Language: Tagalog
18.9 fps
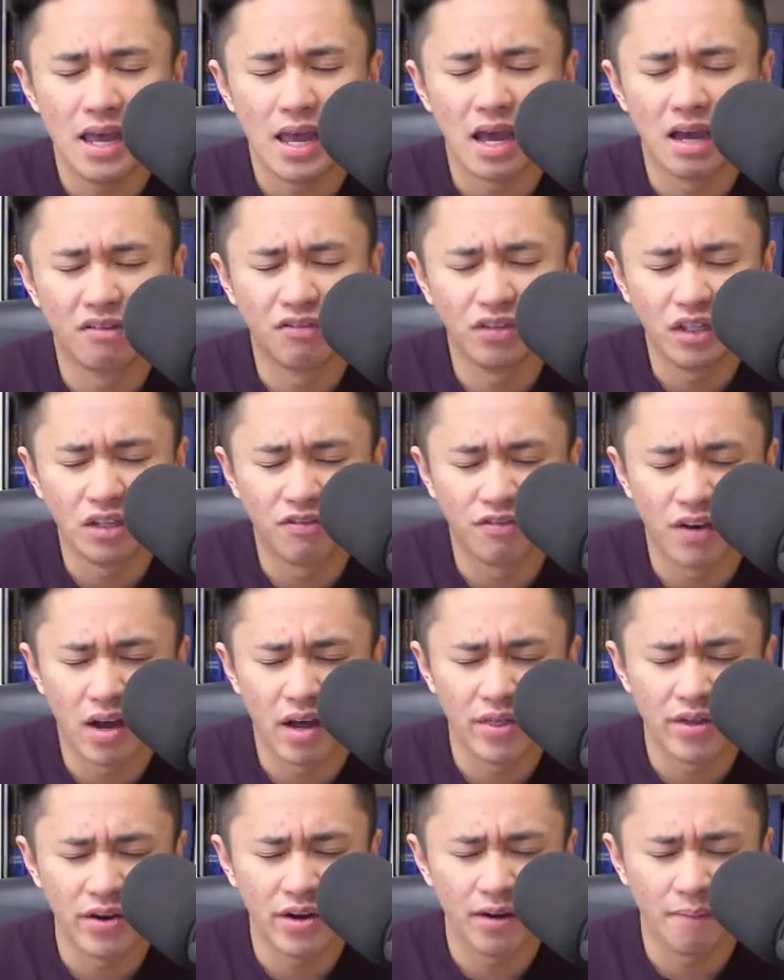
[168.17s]
Heavenly
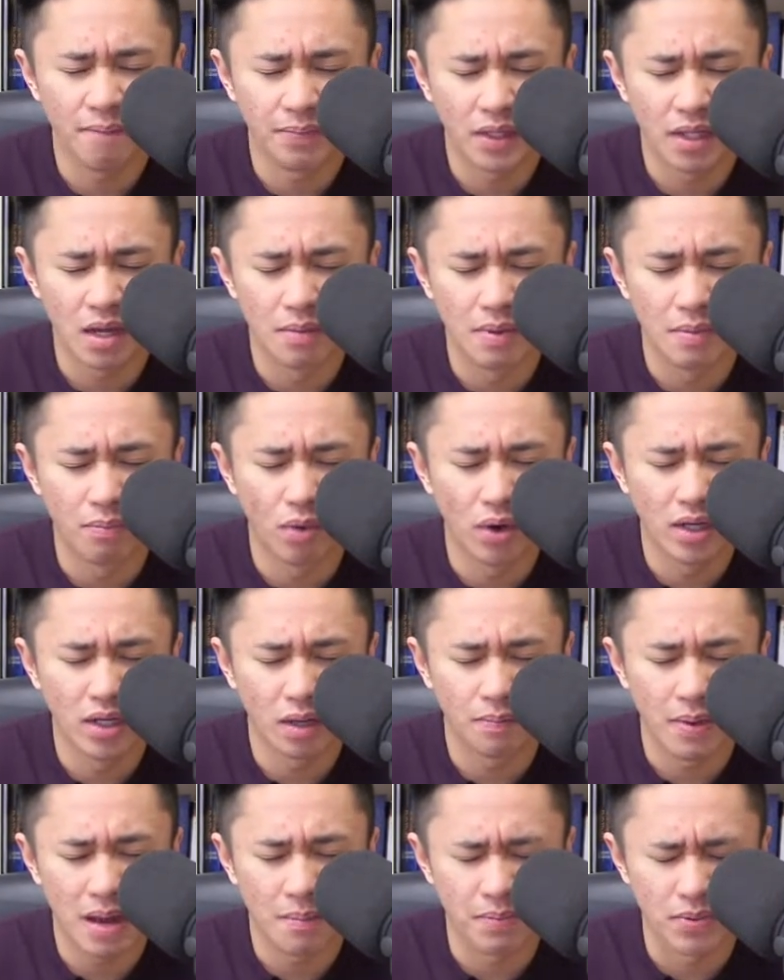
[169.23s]
Father, kami po ay
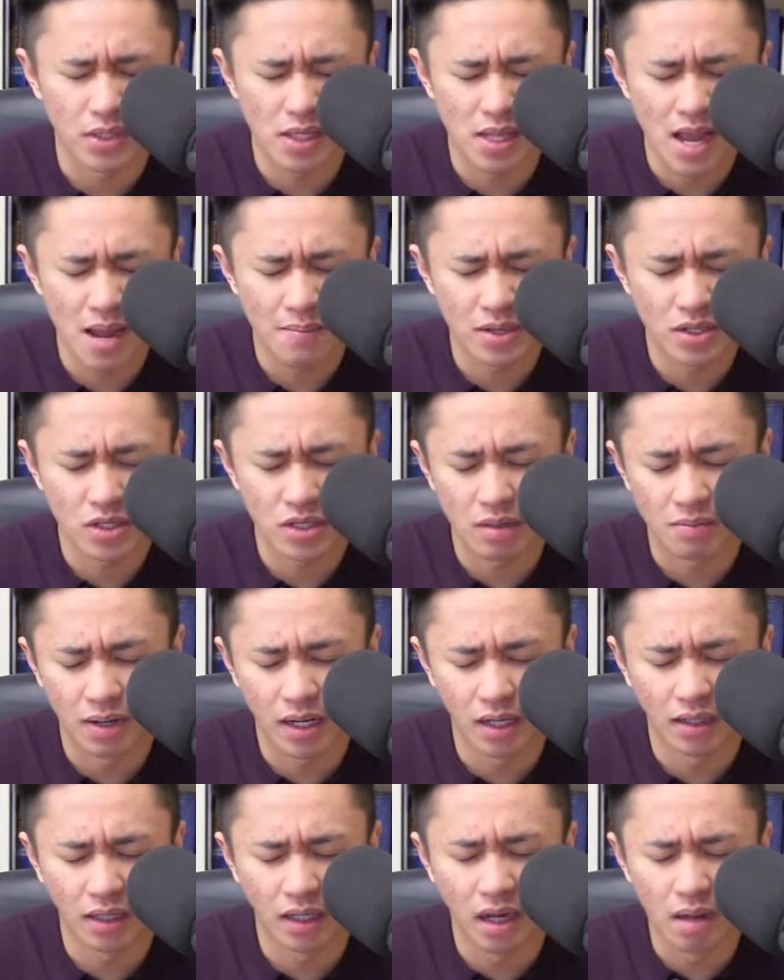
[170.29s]
nagpapasalamat sa
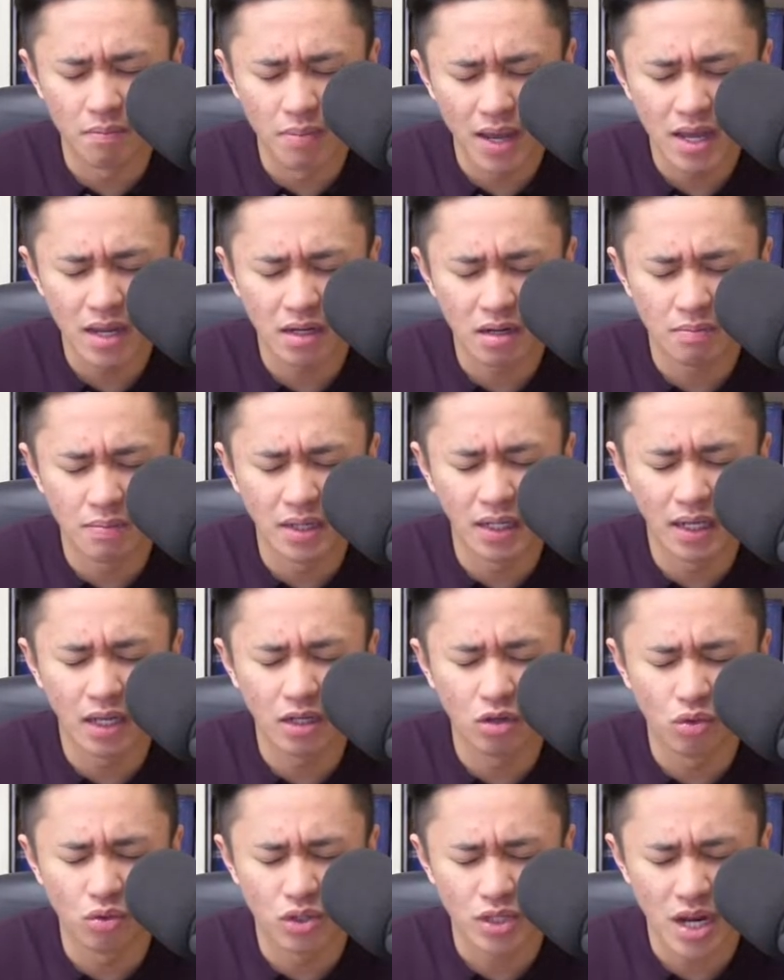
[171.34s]
magandang gabi na binigay
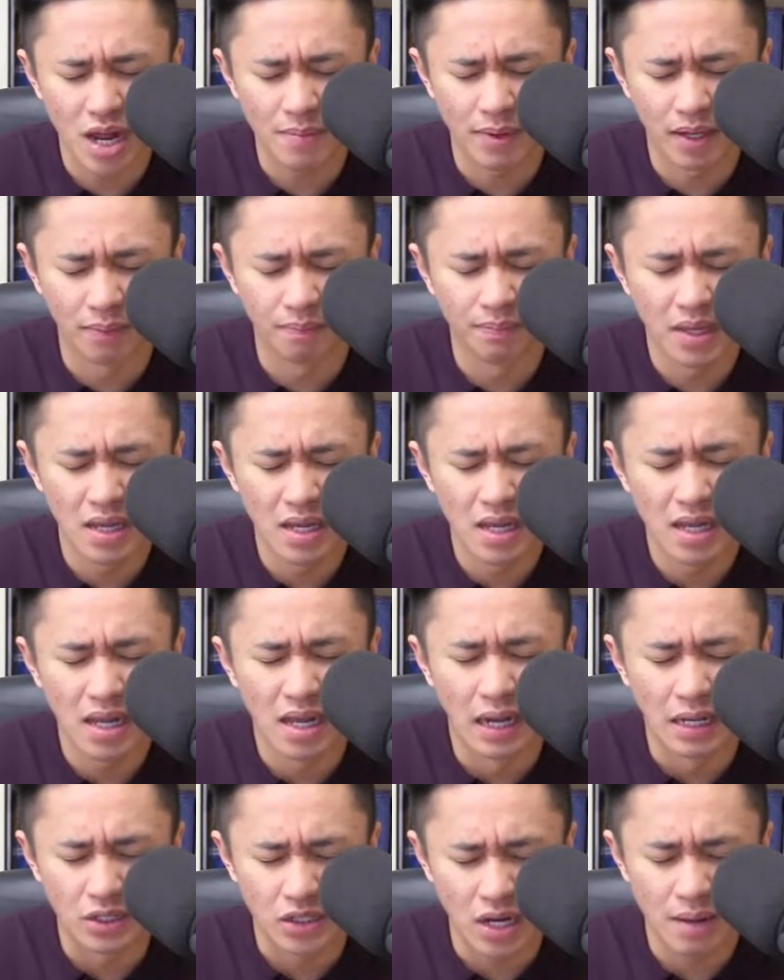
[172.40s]
niyo ho sa amin.
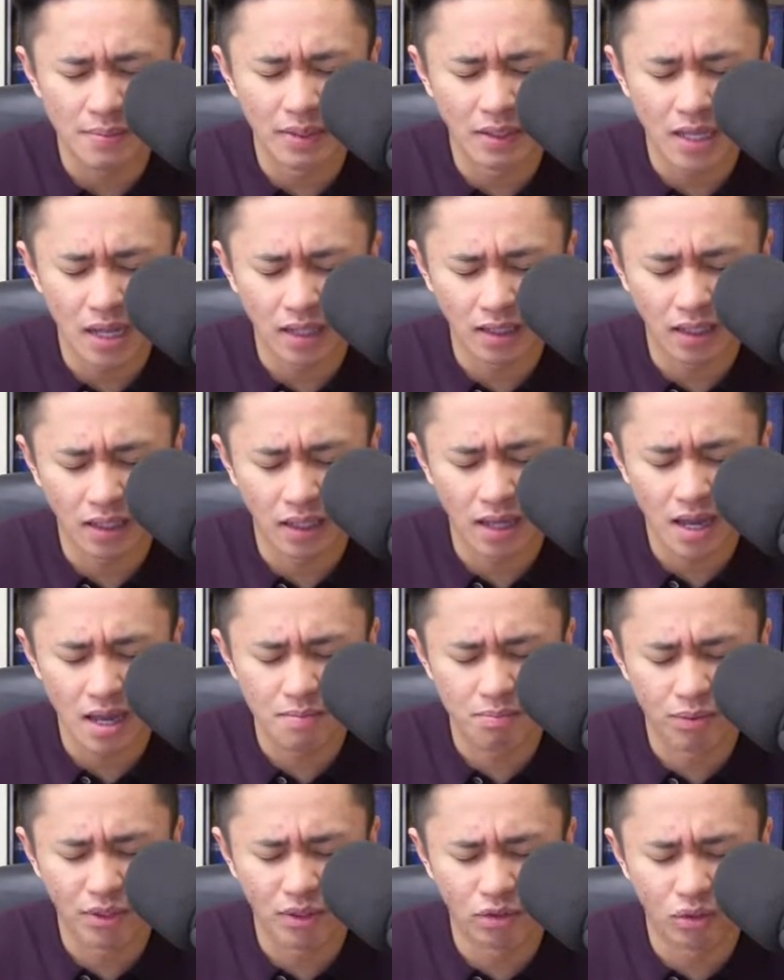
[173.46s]
At sa aming tatalakain
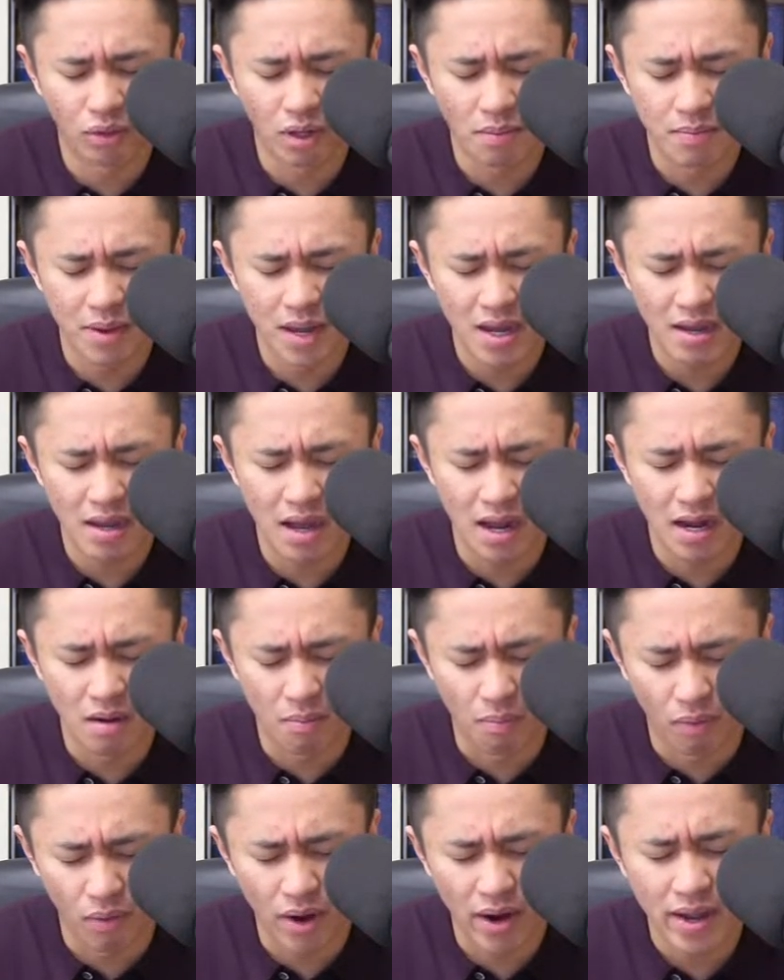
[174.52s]
po nitong gabi, I
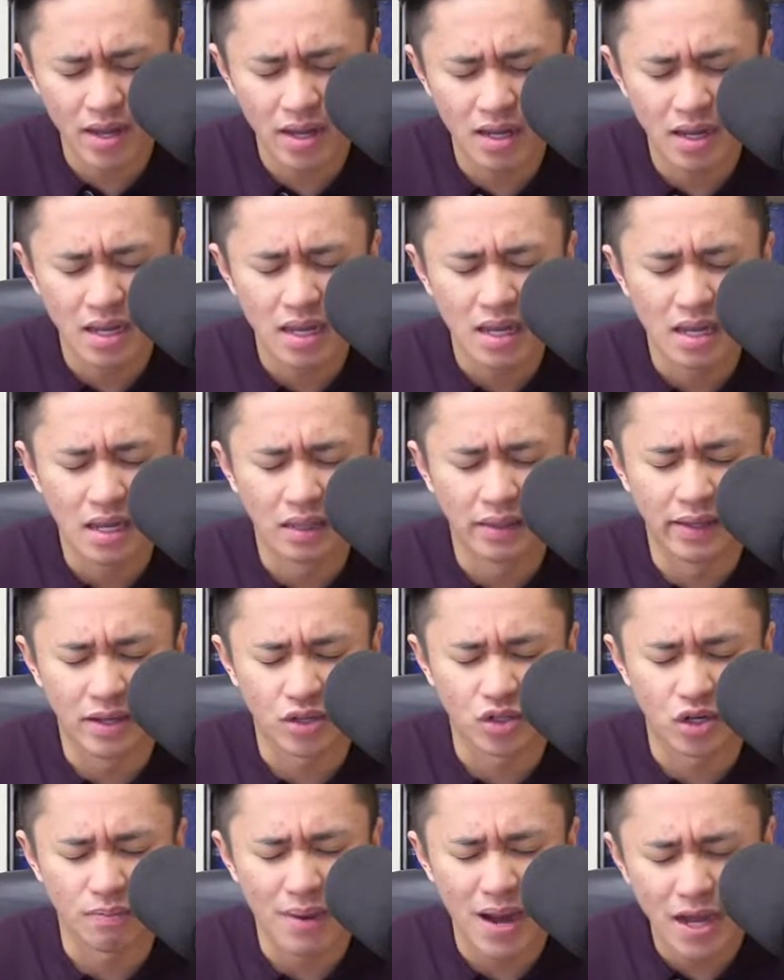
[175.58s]
am praying na
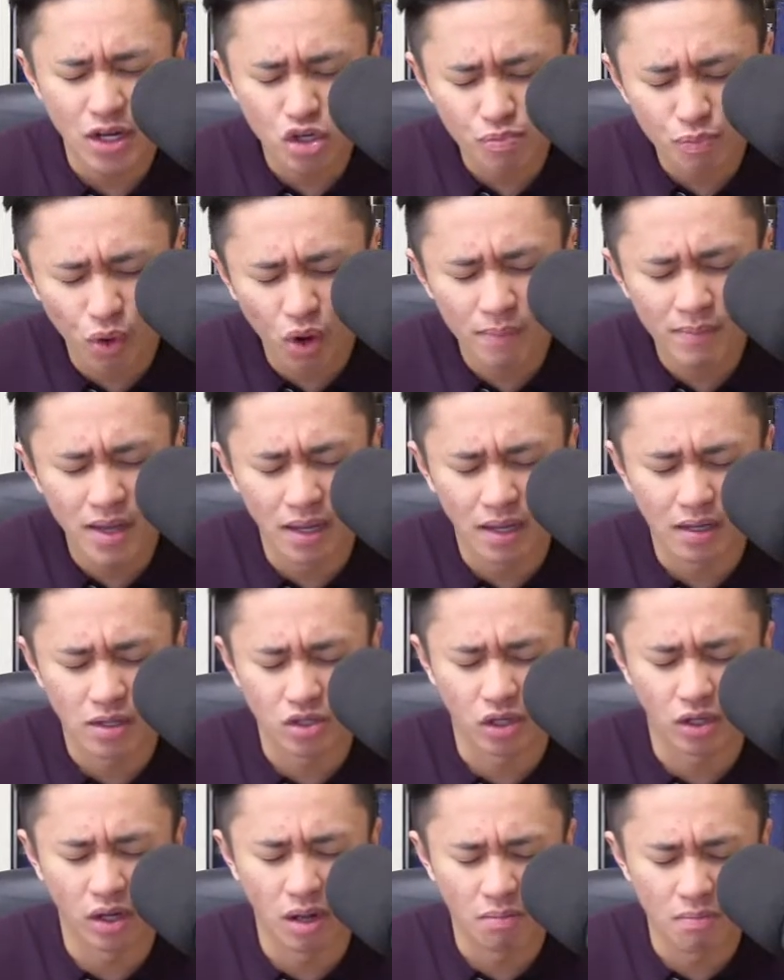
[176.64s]
samahan niyo po kami
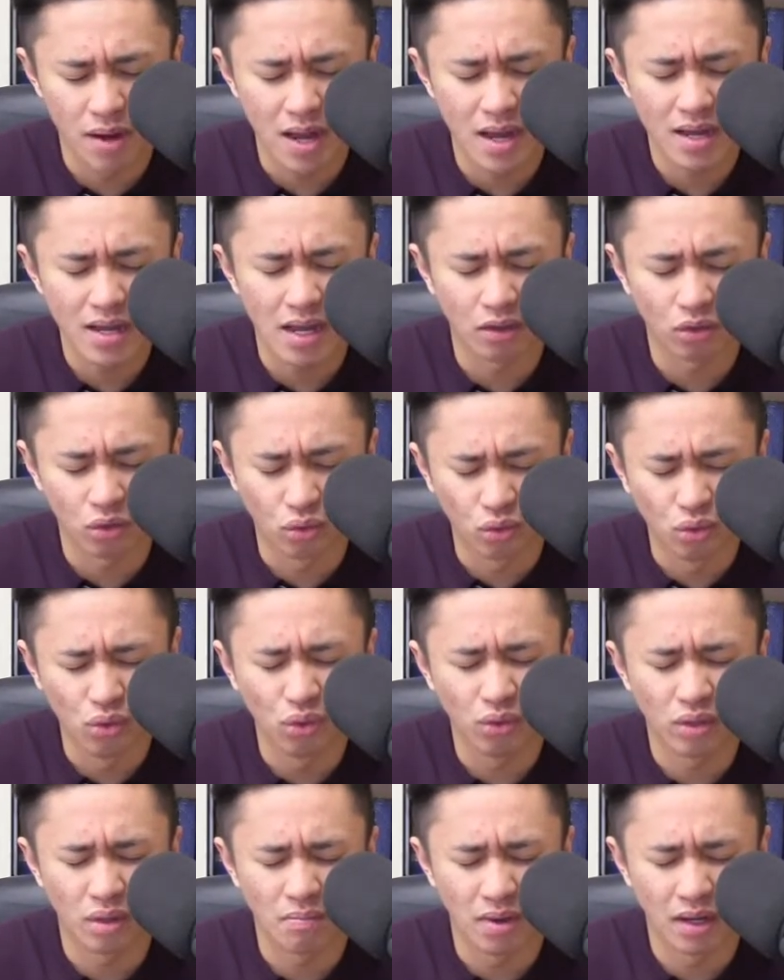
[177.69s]
sa gabay at
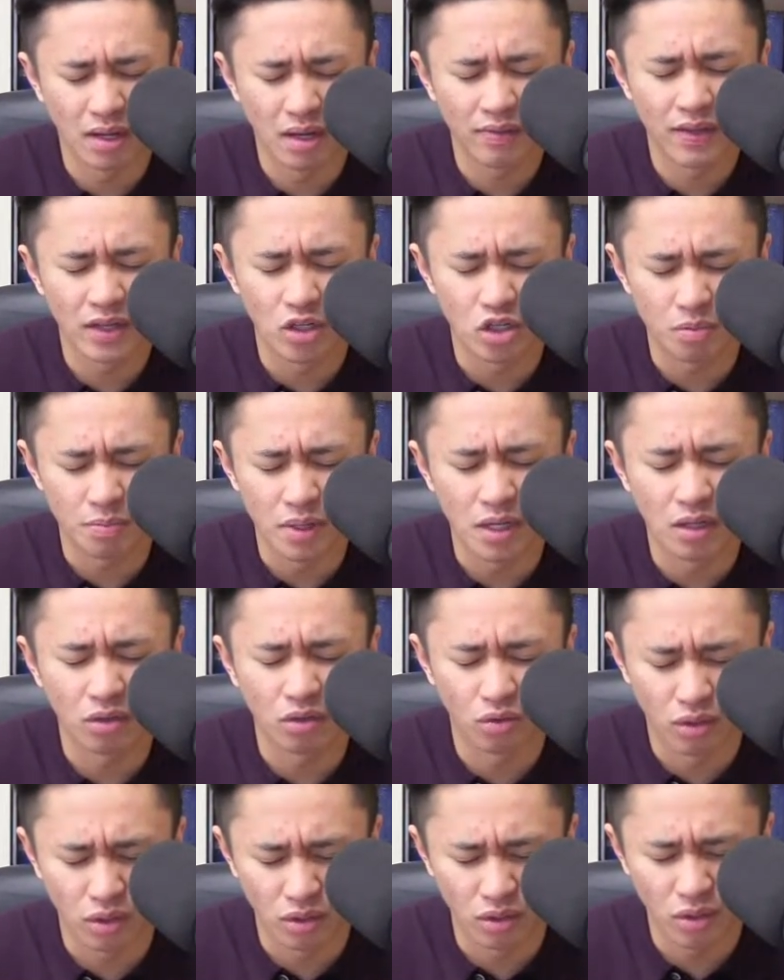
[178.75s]
tulong ng banal na
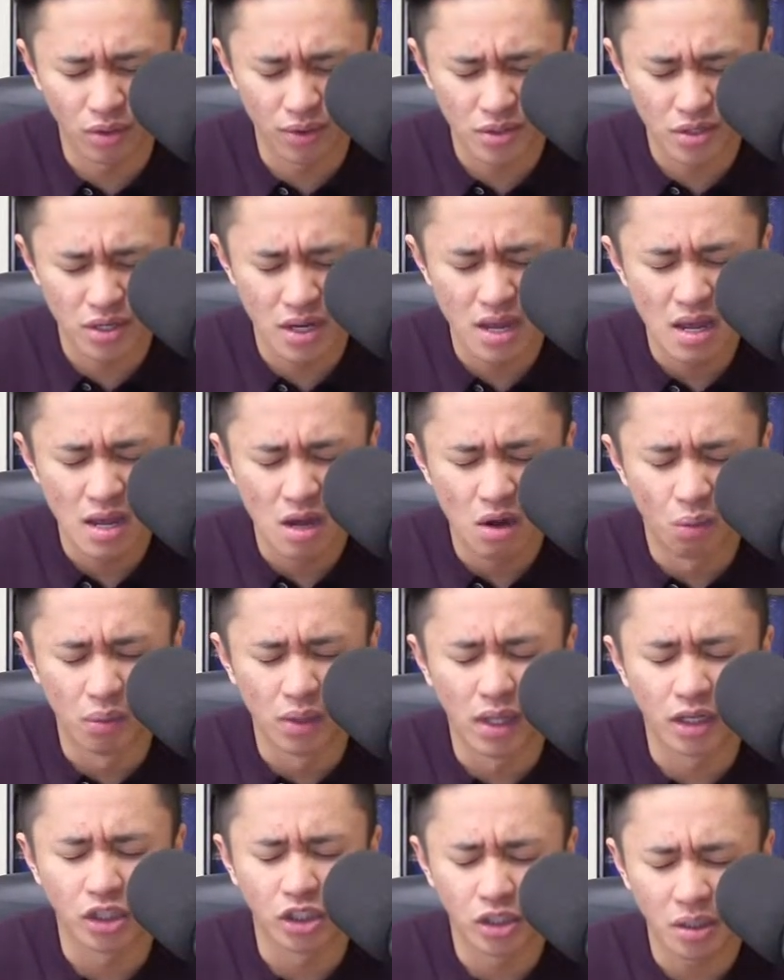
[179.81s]
Espiritu ng Diyos.
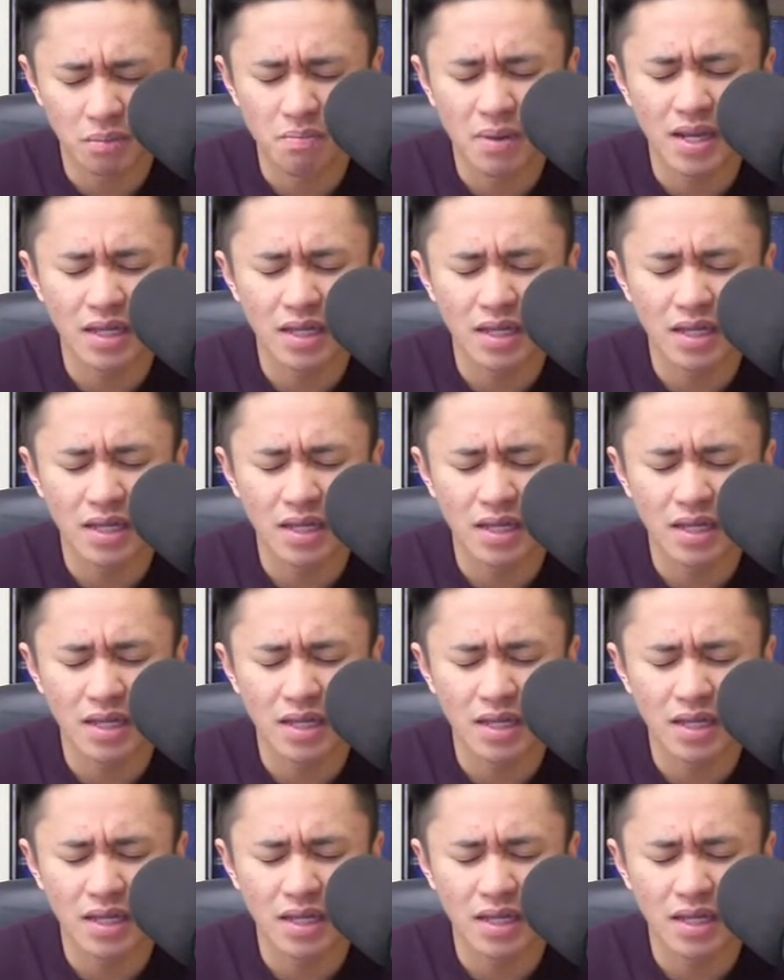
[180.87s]
Walang siyang